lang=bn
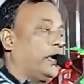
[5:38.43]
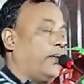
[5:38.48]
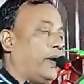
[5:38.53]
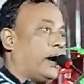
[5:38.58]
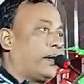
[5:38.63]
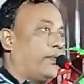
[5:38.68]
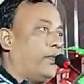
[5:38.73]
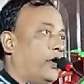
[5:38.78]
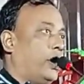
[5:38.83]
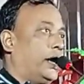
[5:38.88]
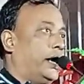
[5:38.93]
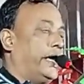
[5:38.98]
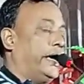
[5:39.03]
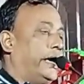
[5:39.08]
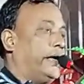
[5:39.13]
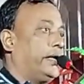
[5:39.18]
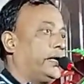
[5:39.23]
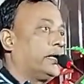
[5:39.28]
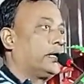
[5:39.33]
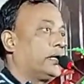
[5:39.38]
এবং
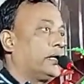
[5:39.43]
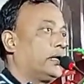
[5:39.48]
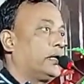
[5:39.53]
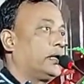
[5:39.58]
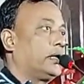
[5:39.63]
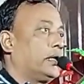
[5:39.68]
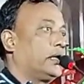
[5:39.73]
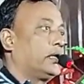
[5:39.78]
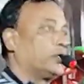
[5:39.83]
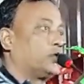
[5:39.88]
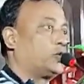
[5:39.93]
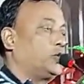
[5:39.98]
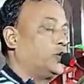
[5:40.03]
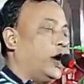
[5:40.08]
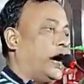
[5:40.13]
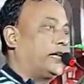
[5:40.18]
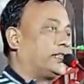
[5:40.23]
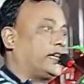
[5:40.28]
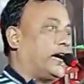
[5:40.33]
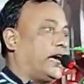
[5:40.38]
মরলে দু
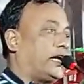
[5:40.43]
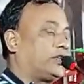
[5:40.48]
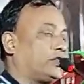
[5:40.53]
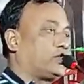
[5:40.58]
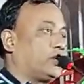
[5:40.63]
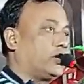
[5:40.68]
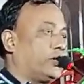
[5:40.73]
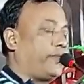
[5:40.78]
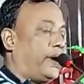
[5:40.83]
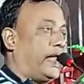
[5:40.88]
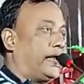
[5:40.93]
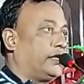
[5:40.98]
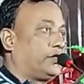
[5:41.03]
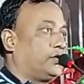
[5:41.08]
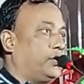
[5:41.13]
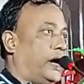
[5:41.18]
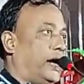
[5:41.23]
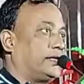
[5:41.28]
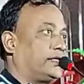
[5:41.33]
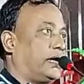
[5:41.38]
হাজার জন্মালে
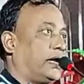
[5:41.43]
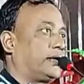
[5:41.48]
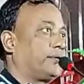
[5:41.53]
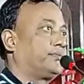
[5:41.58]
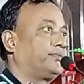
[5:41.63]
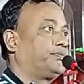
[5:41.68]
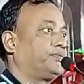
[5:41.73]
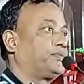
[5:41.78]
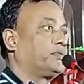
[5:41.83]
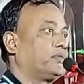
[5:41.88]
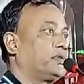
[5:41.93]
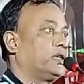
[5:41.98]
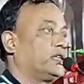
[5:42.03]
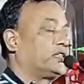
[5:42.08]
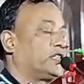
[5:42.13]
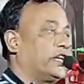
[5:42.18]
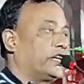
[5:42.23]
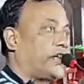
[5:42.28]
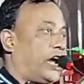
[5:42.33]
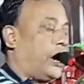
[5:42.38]
দু হাজার
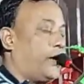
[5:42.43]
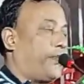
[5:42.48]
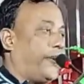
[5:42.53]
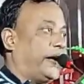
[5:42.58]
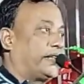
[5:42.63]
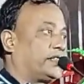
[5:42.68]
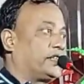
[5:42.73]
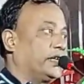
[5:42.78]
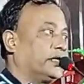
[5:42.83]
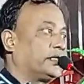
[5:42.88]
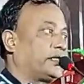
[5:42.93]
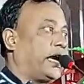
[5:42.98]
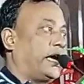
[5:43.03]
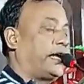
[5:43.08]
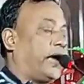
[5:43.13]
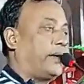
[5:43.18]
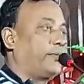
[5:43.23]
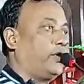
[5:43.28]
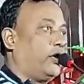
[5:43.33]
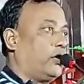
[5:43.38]
সেটাও পাচ্ছেন
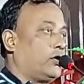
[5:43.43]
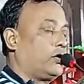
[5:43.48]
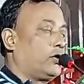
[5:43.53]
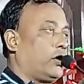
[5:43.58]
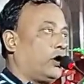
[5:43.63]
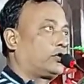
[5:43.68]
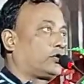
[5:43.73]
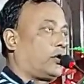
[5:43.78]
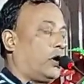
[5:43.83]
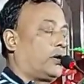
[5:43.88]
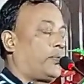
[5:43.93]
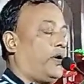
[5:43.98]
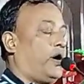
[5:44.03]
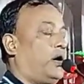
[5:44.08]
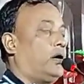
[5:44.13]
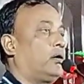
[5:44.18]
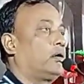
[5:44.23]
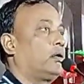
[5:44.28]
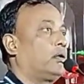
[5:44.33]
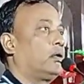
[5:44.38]
তাই আমি অনুরোধ করব
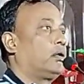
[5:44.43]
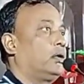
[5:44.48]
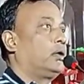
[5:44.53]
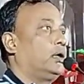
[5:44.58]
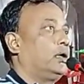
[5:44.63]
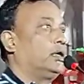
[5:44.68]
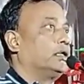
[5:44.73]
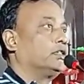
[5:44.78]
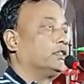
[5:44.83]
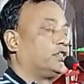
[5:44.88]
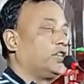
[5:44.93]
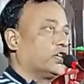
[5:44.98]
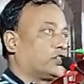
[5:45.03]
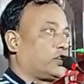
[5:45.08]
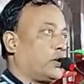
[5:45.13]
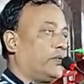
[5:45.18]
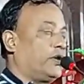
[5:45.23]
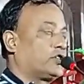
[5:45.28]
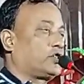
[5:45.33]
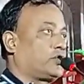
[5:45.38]
যে
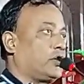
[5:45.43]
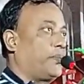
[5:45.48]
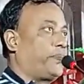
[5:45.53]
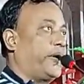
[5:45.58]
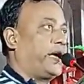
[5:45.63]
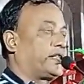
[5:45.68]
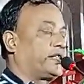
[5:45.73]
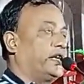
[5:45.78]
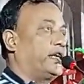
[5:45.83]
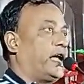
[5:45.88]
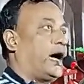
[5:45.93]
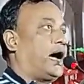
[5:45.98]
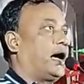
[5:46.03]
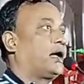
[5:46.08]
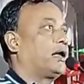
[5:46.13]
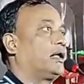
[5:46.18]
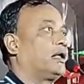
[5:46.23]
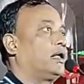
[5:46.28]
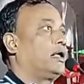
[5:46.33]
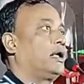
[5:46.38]
সমস্ত ব্যক্তিরা
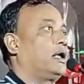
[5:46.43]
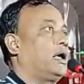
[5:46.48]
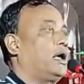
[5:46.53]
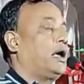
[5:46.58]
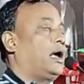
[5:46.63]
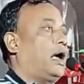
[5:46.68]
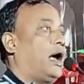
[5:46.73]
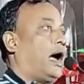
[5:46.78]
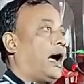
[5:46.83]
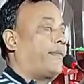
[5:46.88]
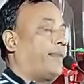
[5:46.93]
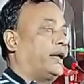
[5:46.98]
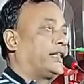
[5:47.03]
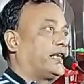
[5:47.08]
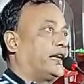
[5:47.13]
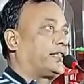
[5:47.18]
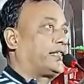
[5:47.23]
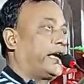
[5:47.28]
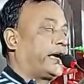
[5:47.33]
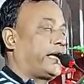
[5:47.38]

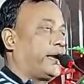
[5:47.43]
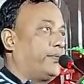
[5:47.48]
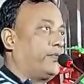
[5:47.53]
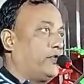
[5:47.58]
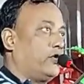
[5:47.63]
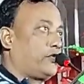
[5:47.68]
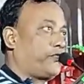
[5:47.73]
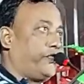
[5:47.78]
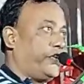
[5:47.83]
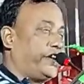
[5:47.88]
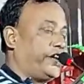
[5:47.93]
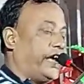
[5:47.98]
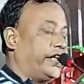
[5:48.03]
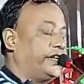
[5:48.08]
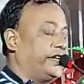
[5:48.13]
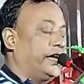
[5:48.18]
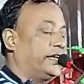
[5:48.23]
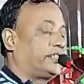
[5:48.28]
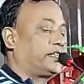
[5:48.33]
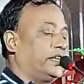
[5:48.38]
আমাদের থেকে মুখ ফিরিয়ে
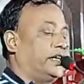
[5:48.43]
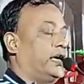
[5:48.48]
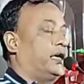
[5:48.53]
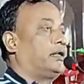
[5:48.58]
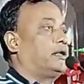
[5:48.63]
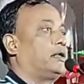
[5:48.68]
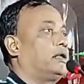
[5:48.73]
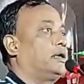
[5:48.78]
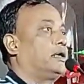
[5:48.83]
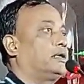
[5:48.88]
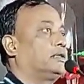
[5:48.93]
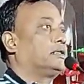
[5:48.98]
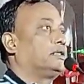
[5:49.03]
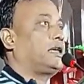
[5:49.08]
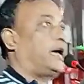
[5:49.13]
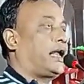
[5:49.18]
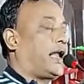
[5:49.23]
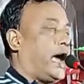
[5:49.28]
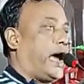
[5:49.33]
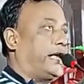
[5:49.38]
নিয়েছিলেন
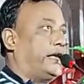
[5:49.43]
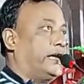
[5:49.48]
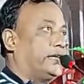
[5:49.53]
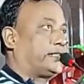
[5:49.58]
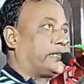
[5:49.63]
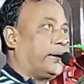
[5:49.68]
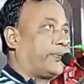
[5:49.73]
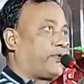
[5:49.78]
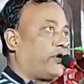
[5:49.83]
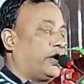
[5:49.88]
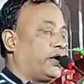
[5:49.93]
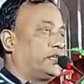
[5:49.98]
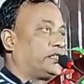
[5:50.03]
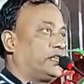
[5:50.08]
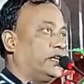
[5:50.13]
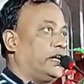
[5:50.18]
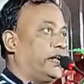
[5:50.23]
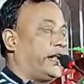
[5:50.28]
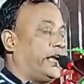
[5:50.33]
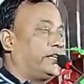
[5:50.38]
যারা আইএসএফ
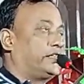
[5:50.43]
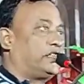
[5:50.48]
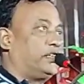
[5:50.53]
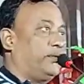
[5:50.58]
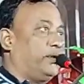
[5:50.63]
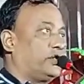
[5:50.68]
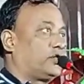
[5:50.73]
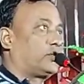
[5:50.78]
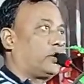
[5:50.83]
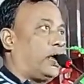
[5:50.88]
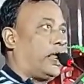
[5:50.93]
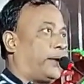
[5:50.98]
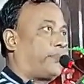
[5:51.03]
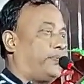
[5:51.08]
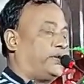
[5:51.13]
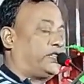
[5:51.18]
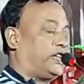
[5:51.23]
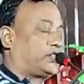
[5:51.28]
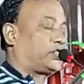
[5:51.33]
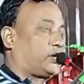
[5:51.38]
করেছিলেন এই জীবনতলা
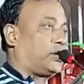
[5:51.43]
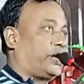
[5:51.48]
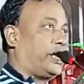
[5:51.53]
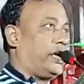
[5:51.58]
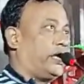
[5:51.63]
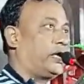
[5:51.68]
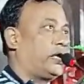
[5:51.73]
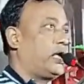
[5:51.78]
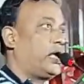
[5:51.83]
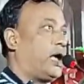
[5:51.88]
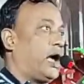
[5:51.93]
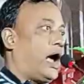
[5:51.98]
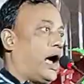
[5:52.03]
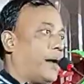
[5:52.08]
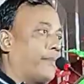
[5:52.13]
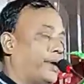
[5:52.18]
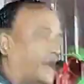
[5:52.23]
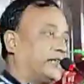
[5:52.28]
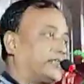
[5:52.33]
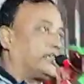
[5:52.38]
বিশেষ করে
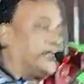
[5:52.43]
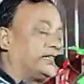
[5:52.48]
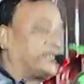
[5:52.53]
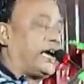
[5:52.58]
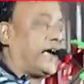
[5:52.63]
আমরা যে